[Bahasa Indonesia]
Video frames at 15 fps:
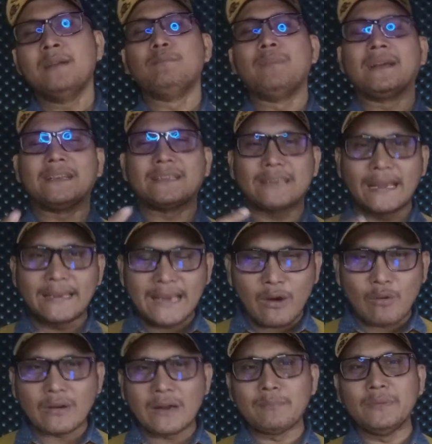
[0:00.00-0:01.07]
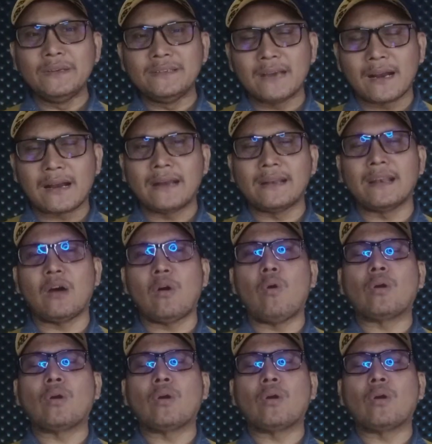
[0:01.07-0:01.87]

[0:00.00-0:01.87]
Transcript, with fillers: Bagi saya, orang bijak adalah